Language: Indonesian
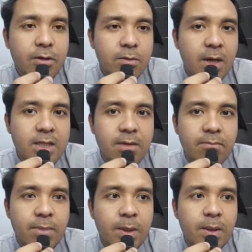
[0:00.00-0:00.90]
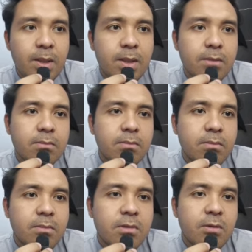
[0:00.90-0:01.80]
langsung bahas semi
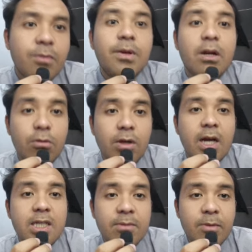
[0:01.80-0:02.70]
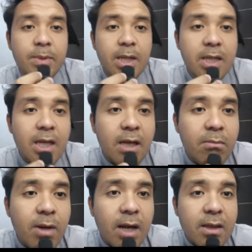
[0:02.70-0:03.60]
semifinal dulu ya. Semifinal kiri
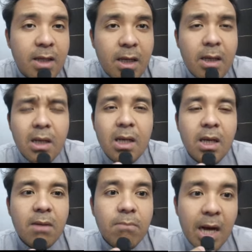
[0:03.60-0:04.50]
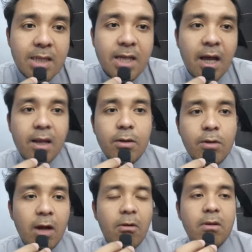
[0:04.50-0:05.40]
berarti Bang Seriu
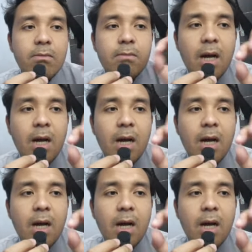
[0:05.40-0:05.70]
lawan